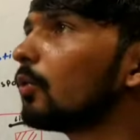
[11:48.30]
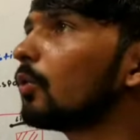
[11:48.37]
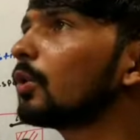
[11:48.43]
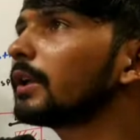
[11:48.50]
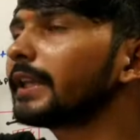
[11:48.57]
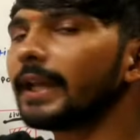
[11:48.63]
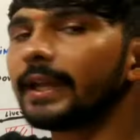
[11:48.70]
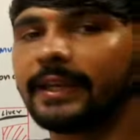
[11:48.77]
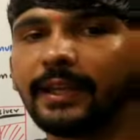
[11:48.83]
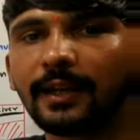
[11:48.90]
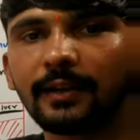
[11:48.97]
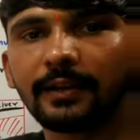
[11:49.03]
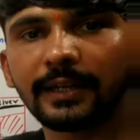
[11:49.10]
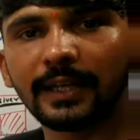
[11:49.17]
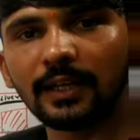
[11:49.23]
और क्या किए
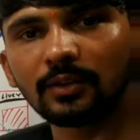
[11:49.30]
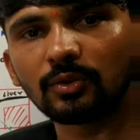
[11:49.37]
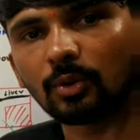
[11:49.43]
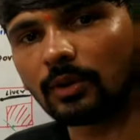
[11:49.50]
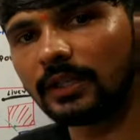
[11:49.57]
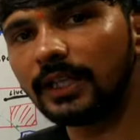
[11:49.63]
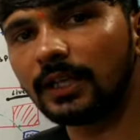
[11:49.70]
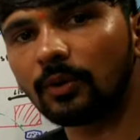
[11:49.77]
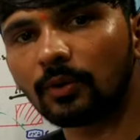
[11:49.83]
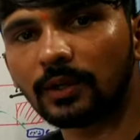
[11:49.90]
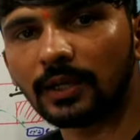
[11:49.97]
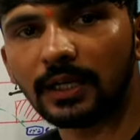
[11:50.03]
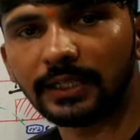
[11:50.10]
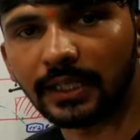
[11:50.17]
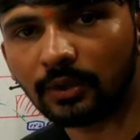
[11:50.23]
केले तोड़ लिए और
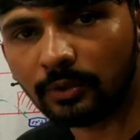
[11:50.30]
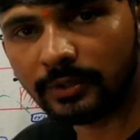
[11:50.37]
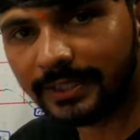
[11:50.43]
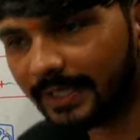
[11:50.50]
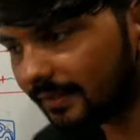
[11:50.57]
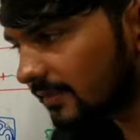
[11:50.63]
खा लिए तो ये